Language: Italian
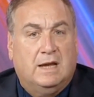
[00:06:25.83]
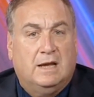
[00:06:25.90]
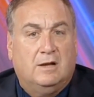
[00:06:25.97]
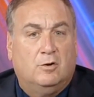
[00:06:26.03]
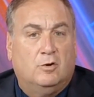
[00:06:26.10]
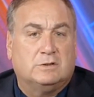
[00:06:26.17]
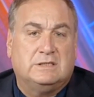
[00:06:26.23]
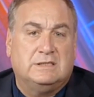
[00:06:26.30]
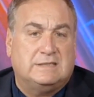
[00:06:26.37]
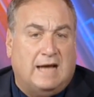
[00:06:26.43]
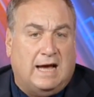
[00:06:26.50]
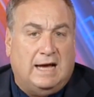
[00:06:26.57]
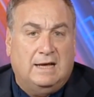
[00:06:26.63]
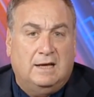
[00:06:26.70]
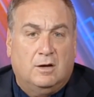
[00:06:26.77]
lo si
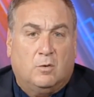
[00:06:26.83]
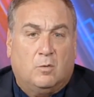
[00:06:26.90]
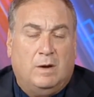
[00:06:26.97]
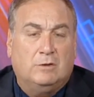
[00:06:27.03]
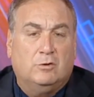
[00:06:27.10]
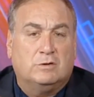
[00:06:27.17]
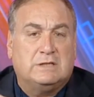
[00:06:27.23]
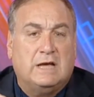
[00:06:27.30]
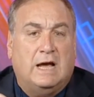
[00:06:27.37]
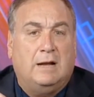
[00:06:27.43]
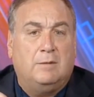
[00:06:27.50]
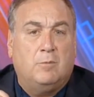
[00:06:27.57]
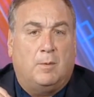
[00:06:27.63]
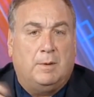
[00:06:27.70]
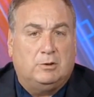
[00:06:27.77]
sa, quando si ha il
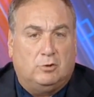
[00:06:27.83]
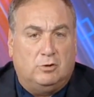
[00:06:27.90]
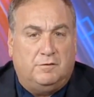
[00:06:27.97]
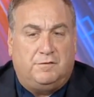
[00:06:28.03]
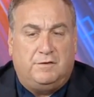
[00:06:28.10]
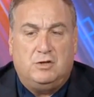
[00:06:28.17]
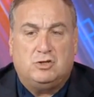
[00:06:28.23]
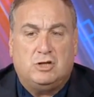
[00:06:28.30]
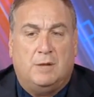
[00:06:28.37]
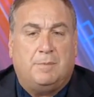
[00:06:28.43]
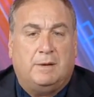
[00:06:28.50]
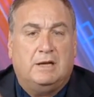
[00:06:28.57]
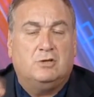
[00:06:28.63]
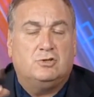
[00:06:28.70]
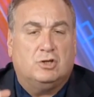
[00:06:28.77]
momento difficile,
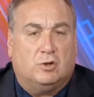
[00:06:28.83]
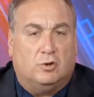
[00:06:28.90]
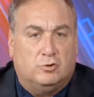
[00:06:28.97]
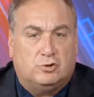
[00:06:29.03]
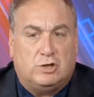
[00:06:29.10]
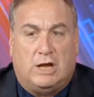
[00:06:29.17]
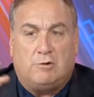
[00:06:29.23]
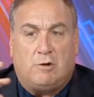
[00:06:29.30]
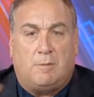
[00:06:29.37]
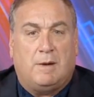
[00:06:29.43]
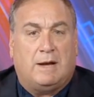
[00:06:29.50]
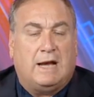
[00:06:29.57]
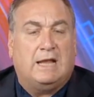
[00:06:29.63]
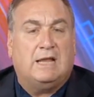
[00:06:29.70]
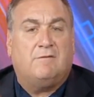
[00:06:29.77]
Parigi col Genoa,
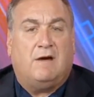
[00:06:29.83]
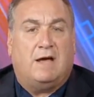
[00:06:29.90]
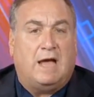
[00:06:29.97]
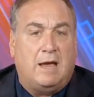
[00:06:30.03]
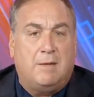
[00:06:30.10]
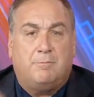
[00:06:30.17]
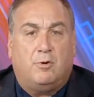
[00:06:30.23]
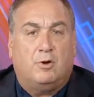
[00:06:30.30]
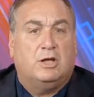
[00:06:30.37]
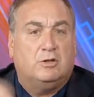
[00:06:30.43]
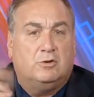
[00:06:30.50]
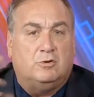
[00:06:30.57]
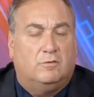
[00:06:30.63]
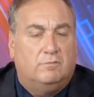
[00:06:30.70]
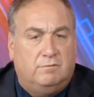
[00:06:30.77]
magari vai a Empoli e
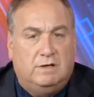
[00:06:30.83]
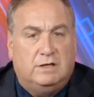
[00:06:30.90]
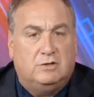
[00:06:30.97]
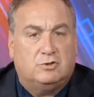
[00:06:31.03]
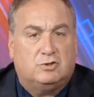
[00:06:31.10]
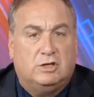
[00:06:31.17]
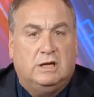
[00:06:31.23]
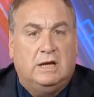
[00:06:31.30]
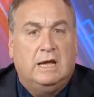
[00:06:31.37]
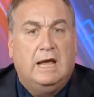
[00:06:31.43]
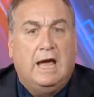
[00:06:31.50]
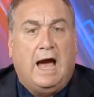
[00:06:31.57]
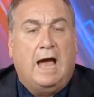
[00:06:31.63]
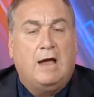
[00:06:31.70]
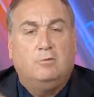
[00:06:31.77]
non vinci,
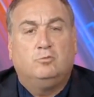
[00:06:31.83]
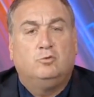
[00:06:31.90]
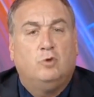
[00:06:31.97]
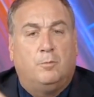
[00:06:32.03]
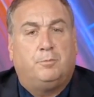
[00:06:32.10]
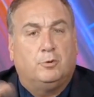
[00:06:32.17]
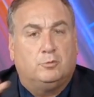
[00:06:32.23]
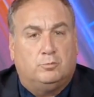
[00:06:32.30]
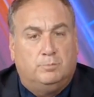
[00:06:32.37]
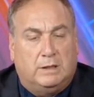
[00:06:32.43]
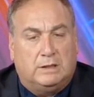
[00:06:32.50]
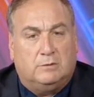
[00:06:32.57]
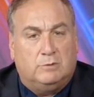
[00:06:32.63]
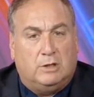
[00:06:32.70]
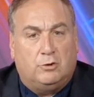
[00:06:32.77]
hai un doppio,
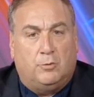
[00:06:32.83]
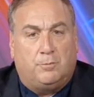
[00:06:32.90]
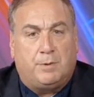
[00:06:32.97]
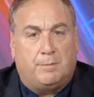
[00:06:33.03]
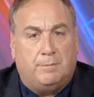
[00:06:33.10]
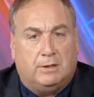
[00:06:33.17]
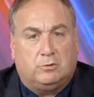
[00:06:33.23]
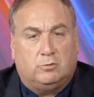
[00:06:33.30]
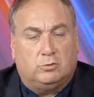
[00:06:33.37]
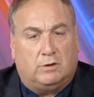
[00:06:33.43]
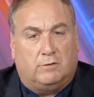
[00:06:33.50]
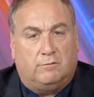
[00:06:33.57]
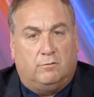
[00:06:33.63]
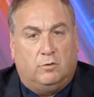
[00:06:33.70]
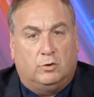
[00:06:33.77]
una doppia battuta a
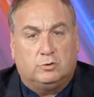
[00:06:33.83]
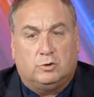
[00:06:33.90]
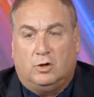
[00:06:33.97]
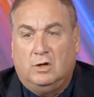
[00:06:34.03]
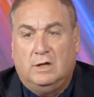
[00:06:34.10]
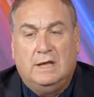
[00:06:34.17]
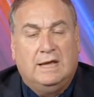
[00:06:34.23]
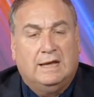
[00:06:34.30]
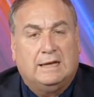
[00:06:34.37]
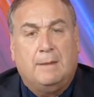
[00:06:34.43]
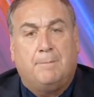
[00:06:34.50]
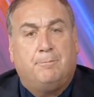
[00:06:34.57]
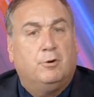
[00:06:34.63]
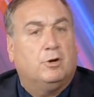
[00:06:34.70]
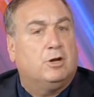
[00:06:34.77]
vuoto che
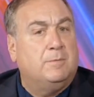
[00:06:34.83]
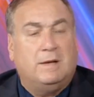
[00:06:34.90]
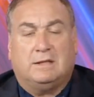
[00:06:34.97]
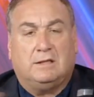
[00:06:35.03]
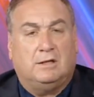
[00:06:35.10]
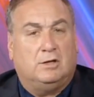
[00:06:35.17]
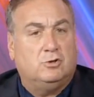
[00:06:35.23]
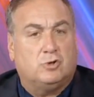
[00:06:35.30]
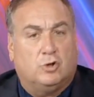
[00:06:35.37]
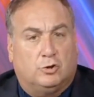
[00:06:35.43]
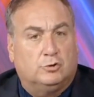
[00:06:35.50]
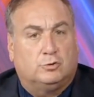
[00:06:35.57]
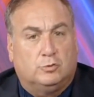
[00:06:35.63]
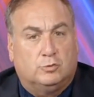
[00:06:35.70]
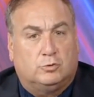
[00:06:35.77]
può rimettere in gioco
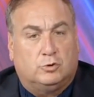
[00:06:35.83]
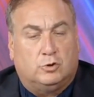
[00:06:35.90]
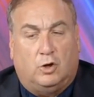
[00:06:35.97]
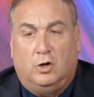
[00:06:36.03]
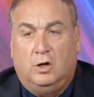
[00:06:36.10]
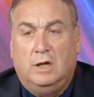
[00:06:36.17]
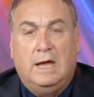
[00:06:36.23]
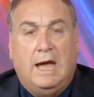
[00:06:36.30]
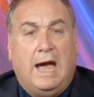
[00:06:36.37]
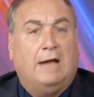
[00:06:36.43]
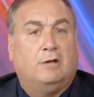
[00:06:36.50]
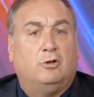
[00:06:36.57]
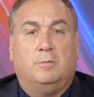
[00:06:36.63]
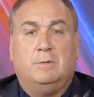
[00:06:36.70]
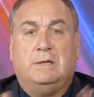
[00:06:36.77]
tutto. Hai
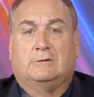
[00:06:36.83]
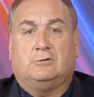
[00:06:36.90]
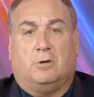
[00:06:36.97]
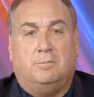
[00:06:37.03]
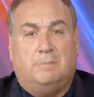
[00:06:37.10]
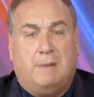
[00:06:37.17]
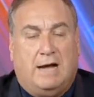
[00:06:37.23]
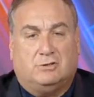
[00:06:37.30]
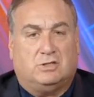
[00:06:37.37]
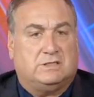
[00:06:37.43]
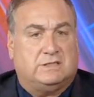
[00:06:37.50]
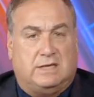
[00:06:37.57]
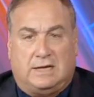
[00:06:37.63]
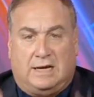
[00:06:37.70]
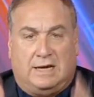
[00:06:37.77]
dominato a
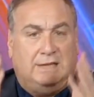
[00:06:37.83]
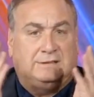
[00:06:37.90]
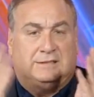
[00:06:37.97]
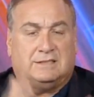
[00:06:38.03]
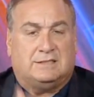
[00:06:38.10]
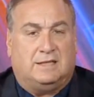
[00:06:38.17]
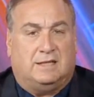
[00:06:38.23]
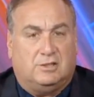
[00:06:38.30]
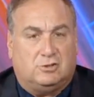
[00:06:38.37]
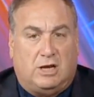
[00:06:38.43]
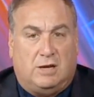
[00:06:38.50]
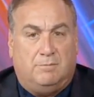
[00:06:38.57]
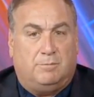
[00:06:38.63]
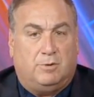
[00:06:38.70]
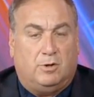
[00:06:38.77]
Manchester, hai la testa da
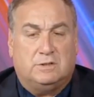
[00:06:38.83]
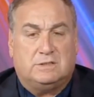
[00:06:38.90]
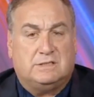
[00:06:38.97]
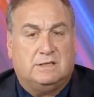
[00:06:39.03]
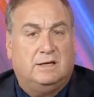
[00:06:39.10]
Champions,